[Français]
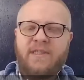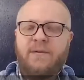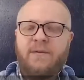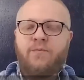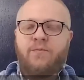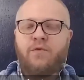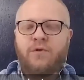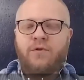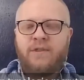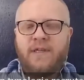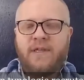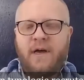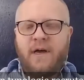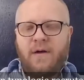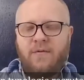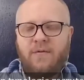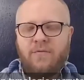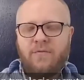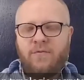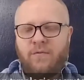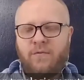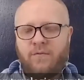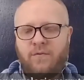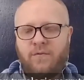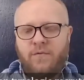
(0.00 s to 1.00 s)
C'est pour ça
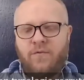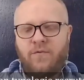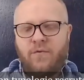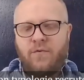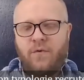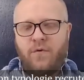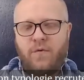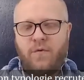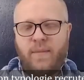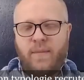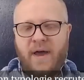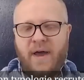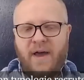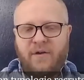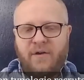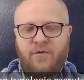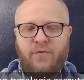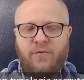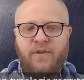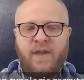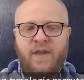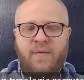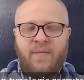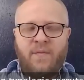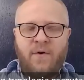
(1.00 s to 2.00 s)
qu'on remarque
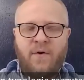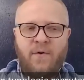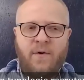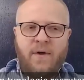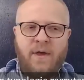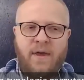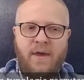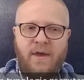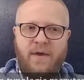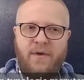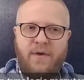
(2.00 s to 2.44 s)
notamment